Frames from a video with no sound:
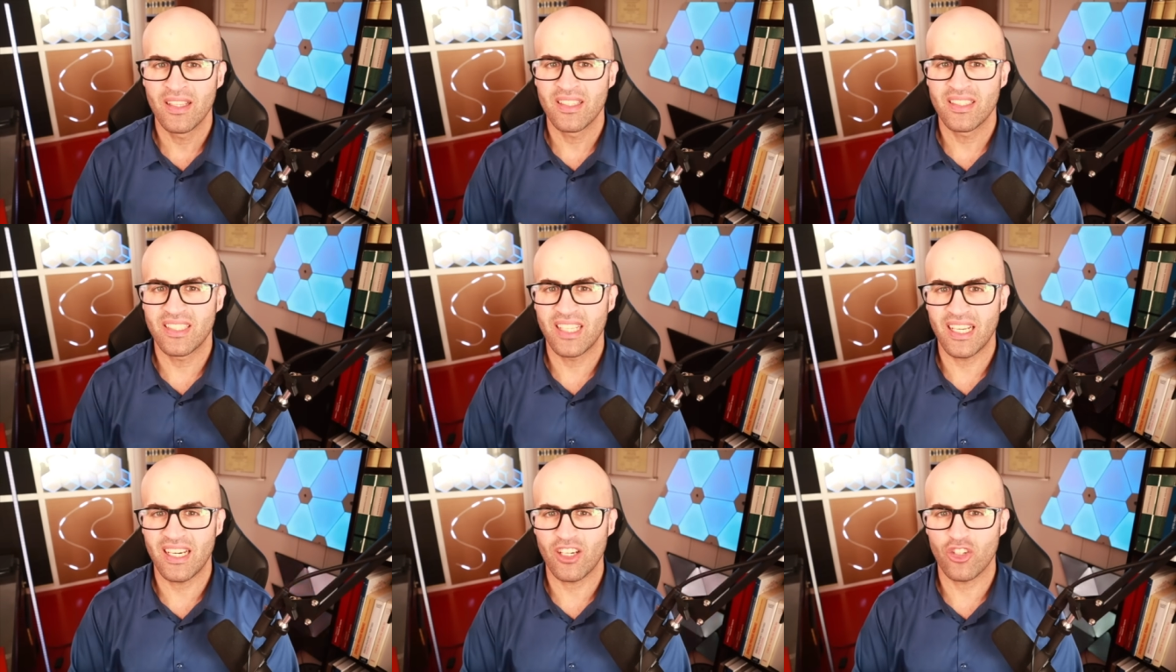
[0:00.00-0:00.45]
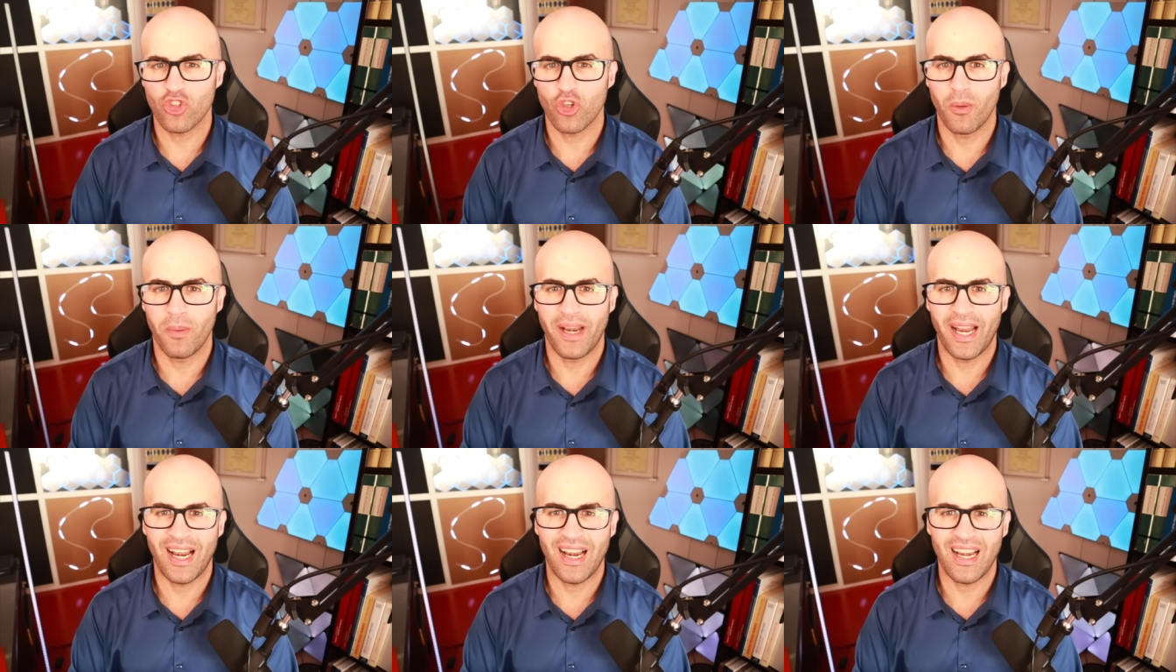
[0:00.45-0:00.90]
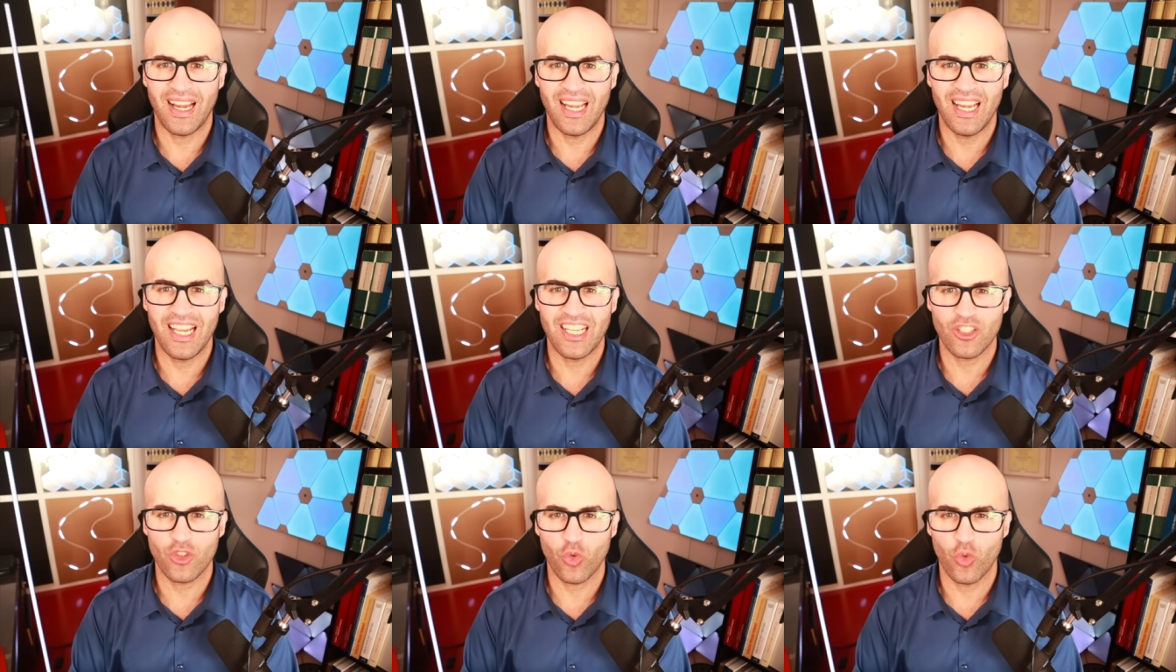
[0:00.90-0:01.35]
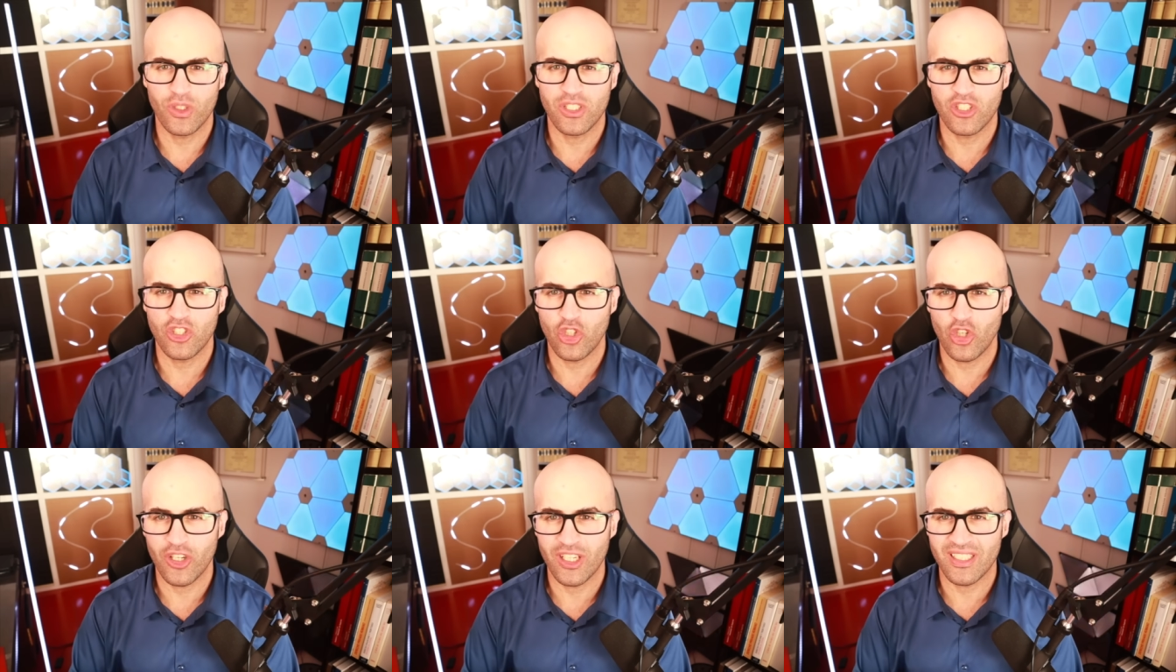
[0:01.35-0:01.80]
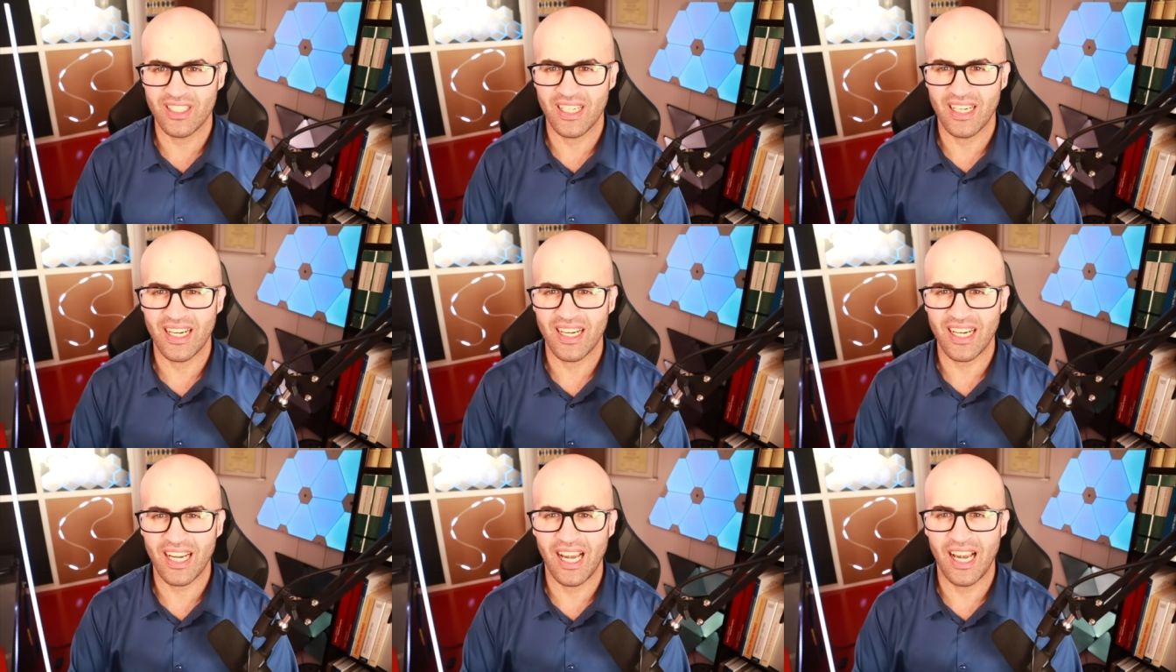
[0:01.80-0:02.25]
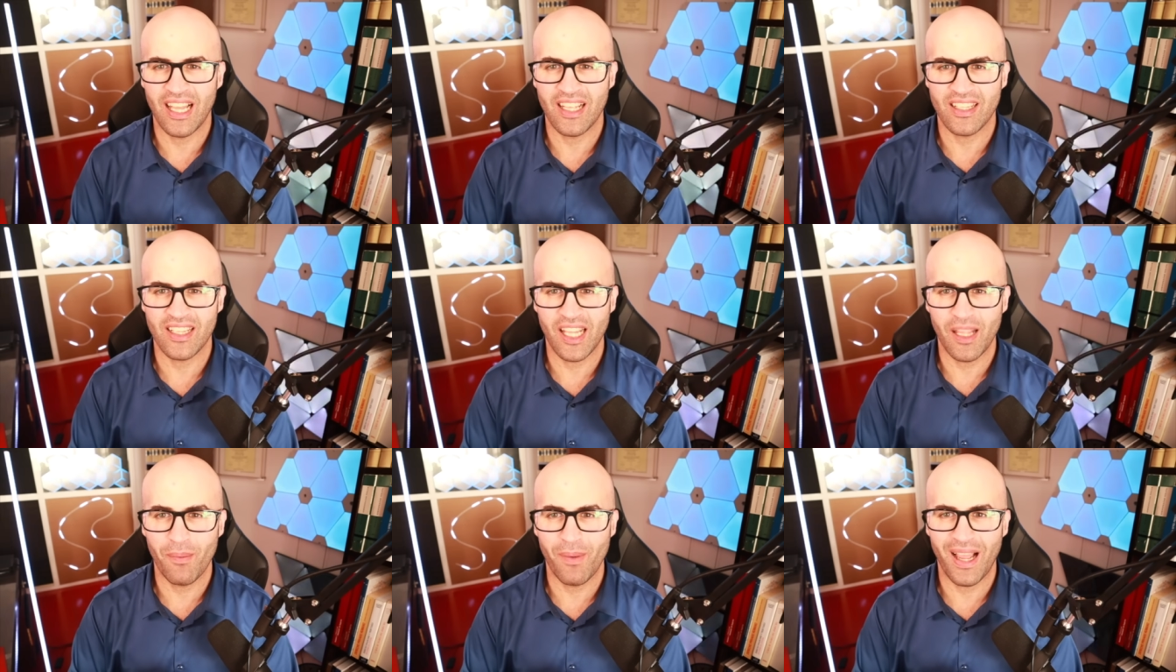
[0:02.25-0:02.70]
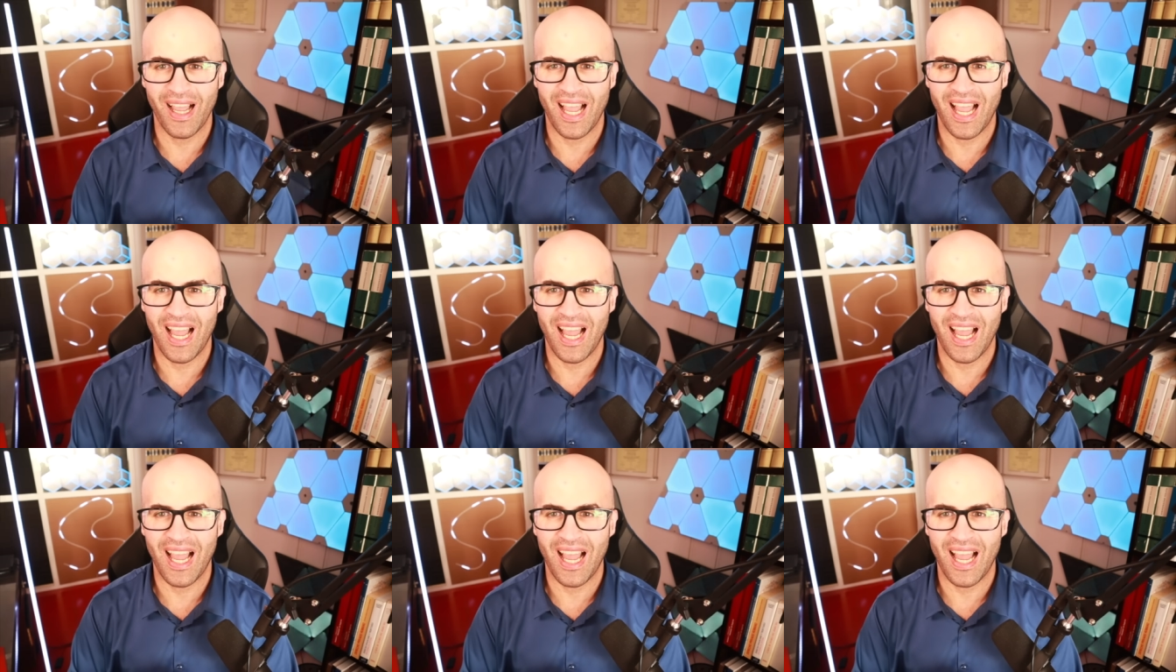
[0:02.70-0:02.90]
se resolverán las cuestiones relativas